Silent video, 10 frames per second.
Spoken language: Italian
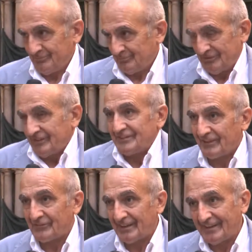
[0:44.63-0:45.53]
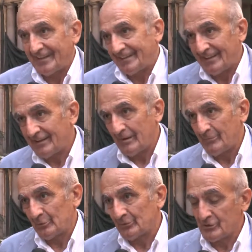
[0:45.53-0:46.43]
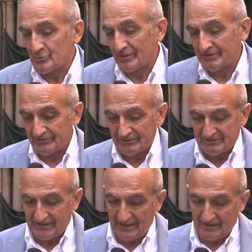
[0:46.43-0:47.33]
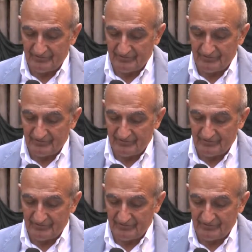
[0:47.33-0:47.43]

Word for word: di intervenire nell'ambito delle sue attività e